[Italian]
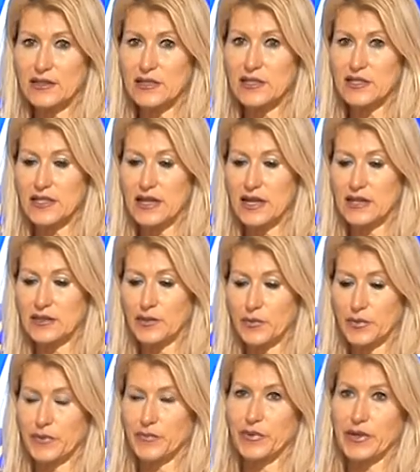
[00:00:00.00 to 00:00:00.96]
l'altra slide
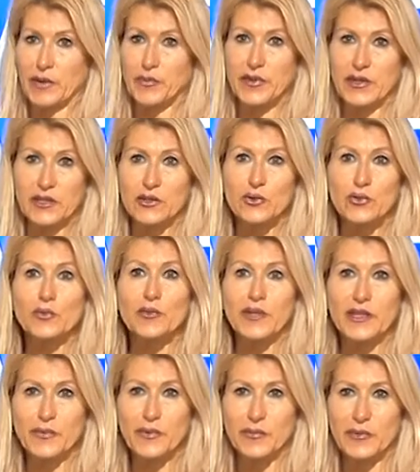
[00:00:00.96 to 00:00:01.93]
per, per, capire i
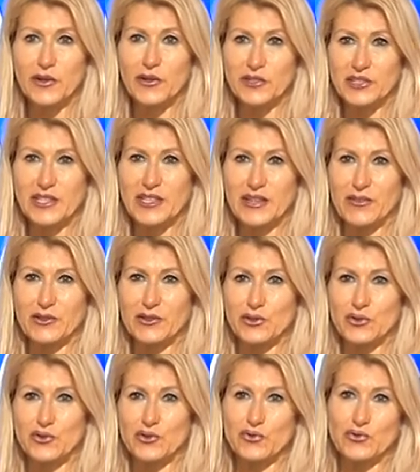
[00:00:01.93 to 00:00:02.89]
numeri, prima non accennava il
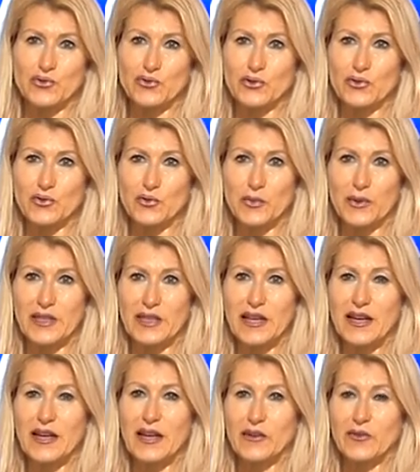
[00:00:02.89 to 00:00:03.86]
discorso, non sono i numeri
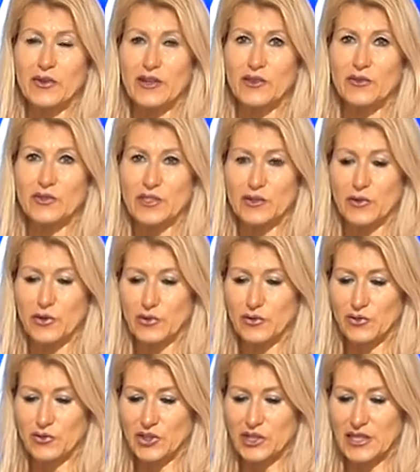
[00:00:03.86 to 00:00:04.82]
quelli di cui siamo a
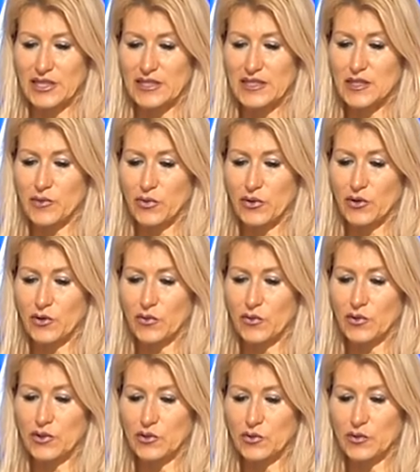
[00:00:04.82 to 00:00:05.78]
conoscenza, però
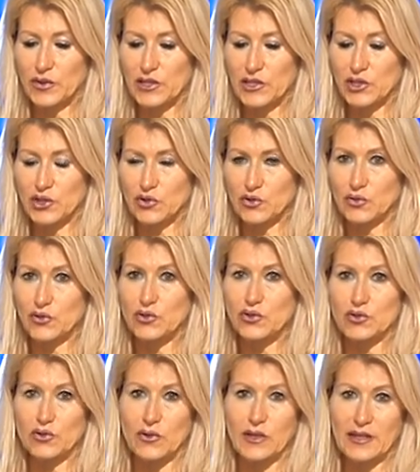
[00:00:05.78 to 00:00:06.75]
comunque i numeri ci sono e
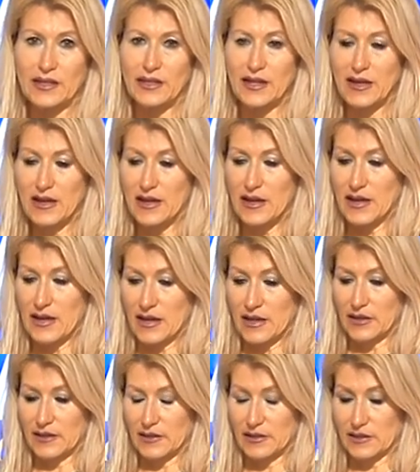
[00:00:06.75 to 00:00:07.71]
sono anche
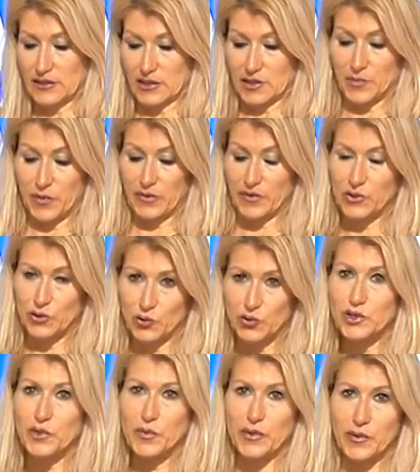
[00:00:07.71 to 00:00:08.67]
eh,
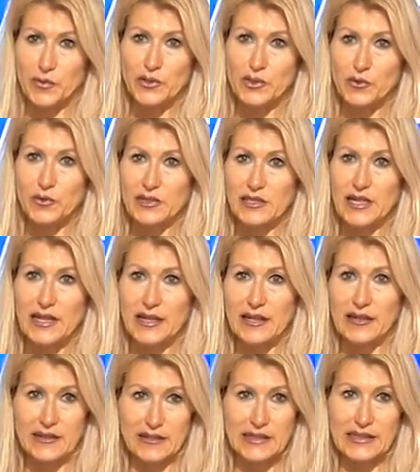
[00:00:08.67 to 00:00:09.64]
spaventosi perché possiamo
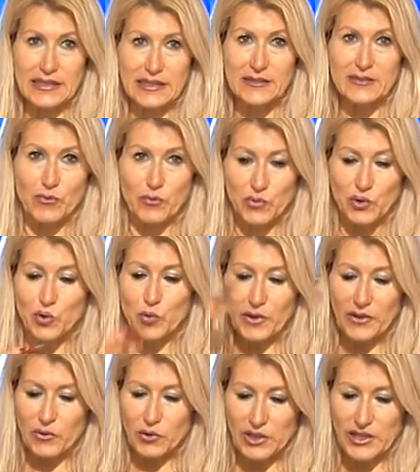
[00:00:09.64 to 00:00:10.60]
immaginare
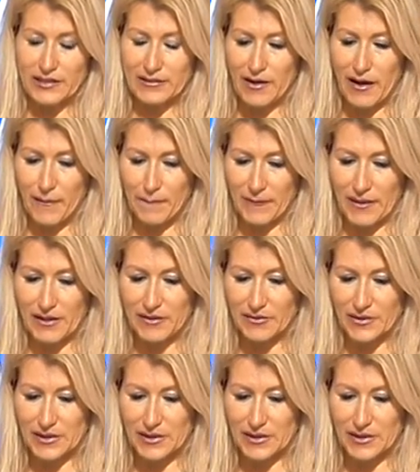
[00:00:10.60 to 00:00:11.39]
numeri vuol dire drammi